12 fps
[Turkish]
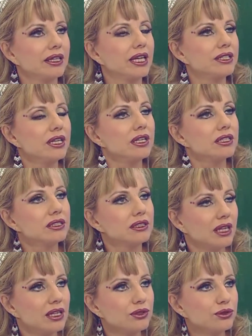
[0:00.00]
Gece
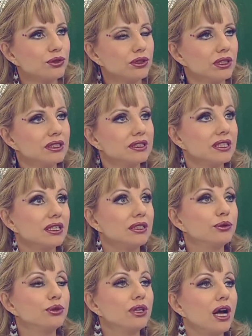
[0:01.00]
yarısından sonra
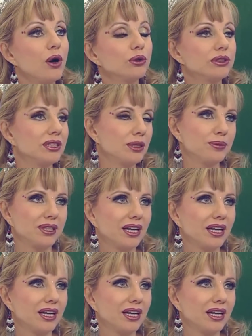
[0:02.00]
Sihirli Dünya Oteli'ne bir